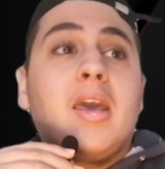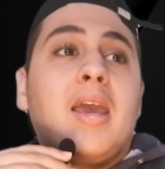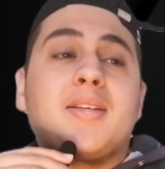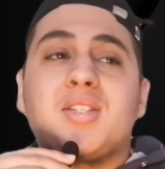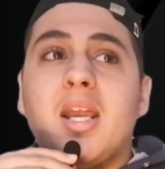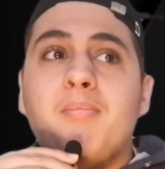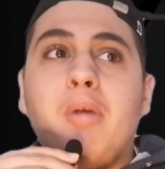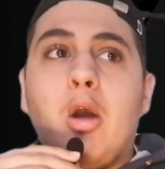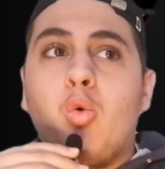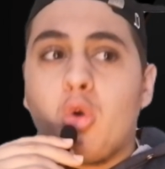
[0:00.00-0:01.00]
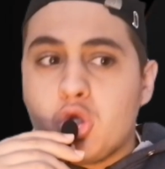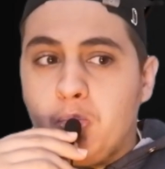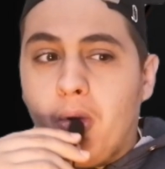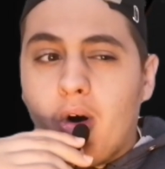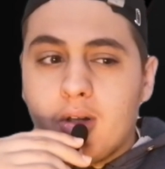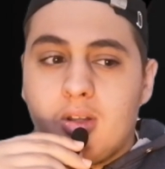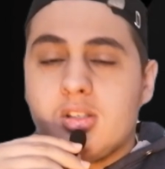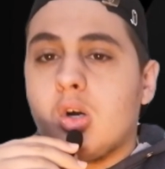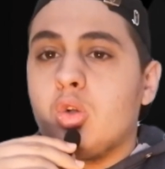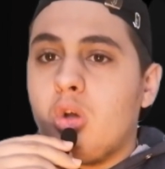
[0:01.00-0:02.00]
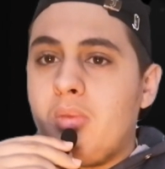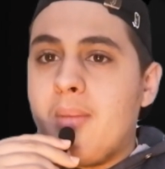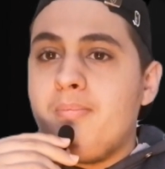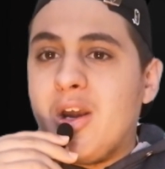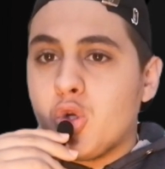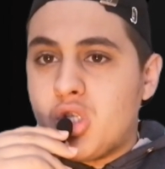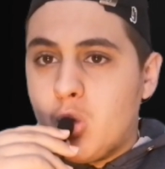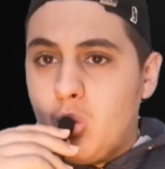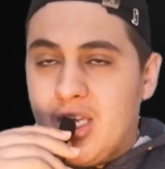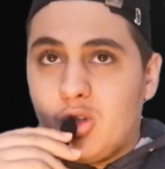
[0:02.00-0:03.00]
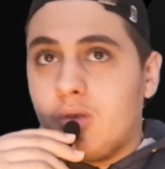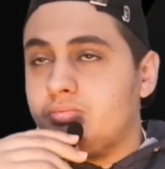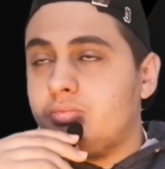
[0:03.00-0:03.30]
e sarebbe uno sport secondo me meno seguito,